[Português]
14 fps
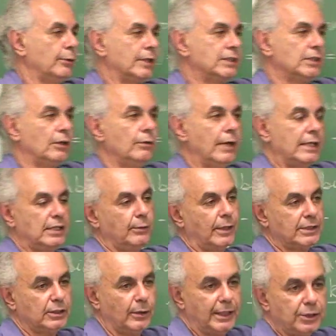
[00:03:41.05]
equação. Essa
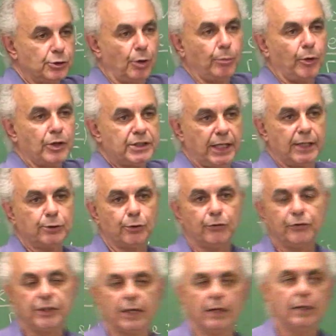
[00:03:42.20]
equação aqui só pode ser
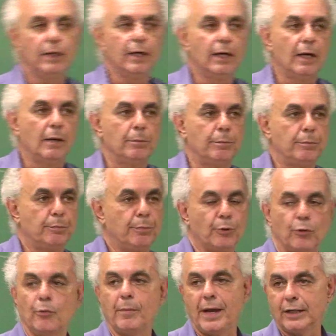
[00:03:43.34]
resolvida
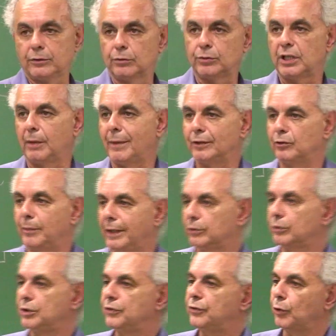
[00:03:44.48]
por um método chamado
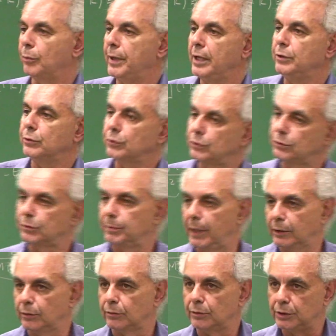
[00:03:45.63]
método de Frobenius,
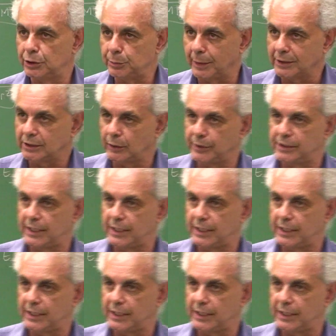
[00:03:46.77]
método de expansão em